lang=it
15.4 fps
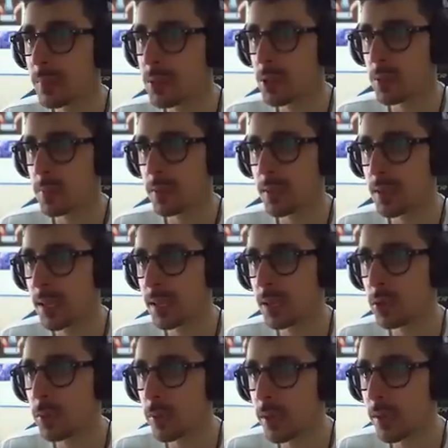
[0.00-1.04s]
ma Jasmine sta
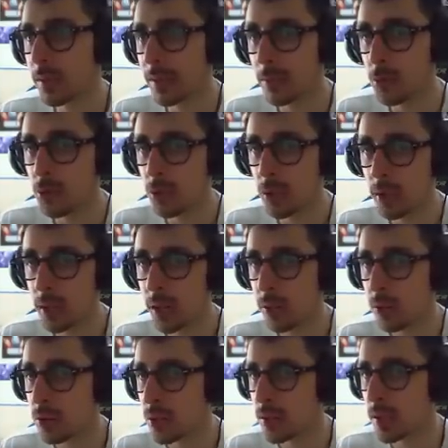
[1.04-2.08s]
andando praticamente all'uscita della
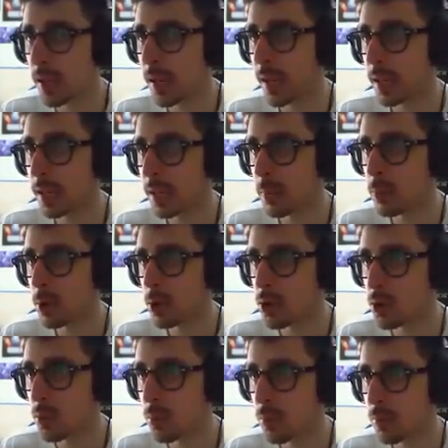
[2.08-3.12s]
luce, sta recando la
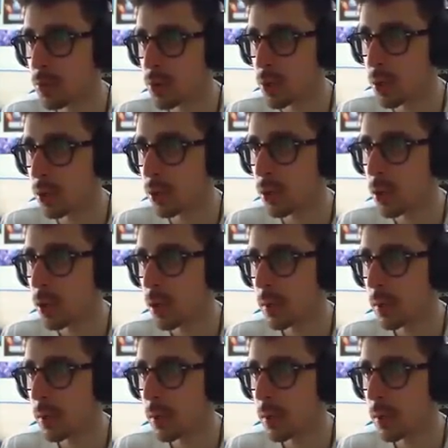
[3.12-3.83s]
munition più vicino,